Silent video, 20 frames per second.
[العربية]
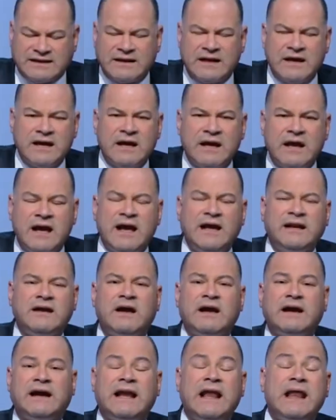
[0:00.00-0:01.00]
احنا جلاله
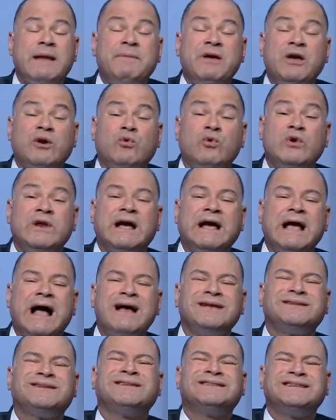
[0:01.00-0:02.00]
بيحكوا لي
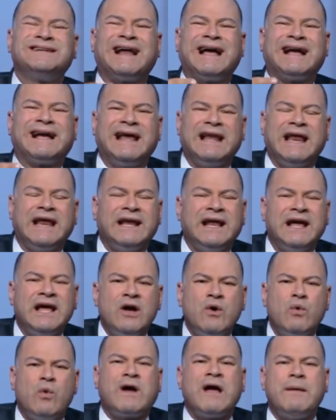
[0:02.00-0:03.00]
اساطير على الجلاله
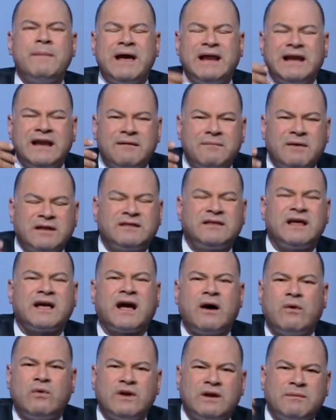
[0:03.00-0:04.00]
وجمال المنطقه
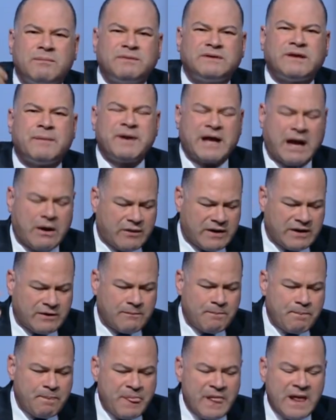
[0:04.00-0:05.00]
والطبيعه وغيره
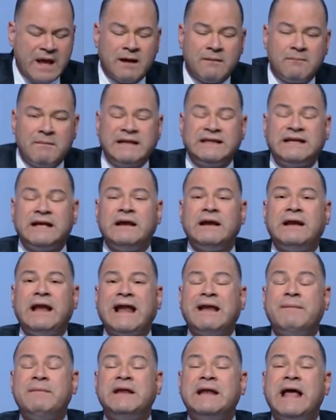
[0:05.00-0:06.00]
منديل العالمين
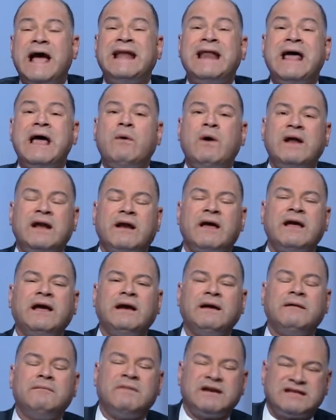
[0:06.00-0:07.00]
انا وانا رايح
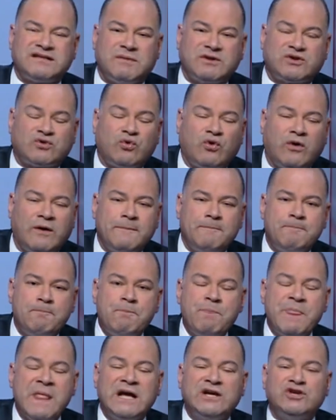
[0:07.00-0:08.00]
مرسى مطروح
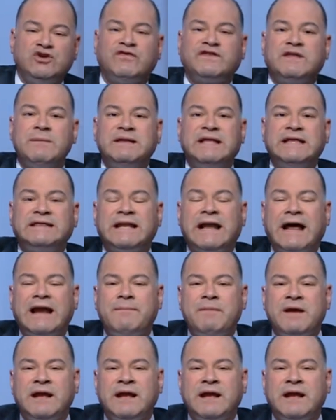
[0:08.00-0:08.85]
شفت مدينه العالمين